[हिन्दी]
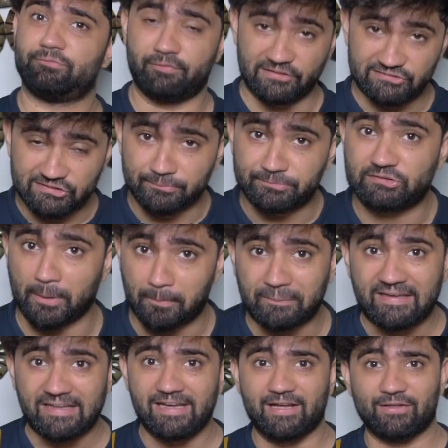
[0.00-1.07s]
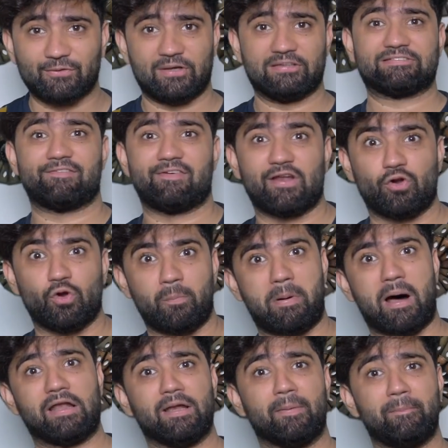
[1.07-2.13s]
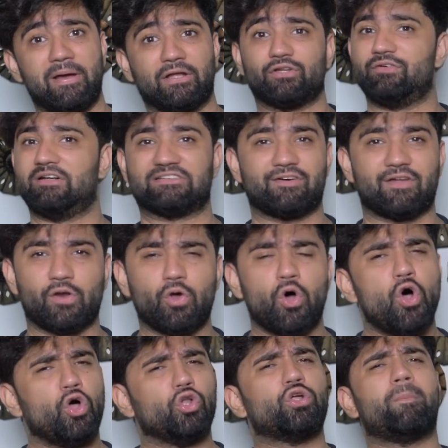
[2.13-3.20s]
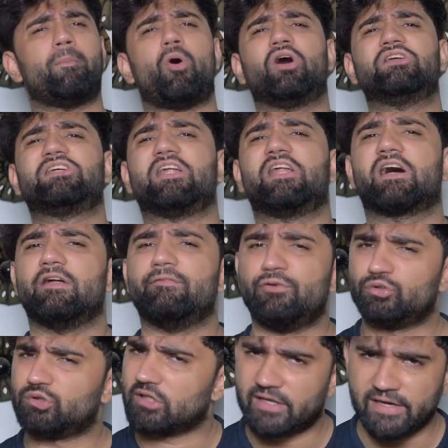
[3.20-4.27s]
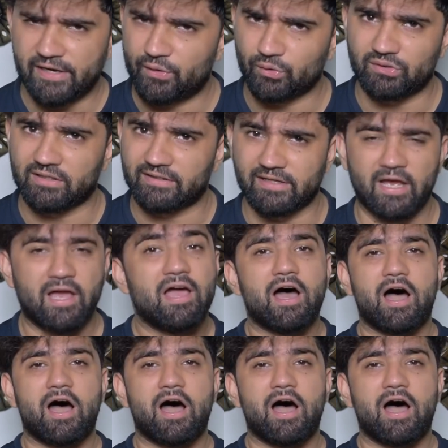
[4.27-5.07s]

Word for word: फेस शेप चपटी है तो ऐसे वाला लो बाल लंबे हैं तो वैसे वाला लो तो बहुत ज़्यादा कन्फ्यूजन क्रिएट हो जाती है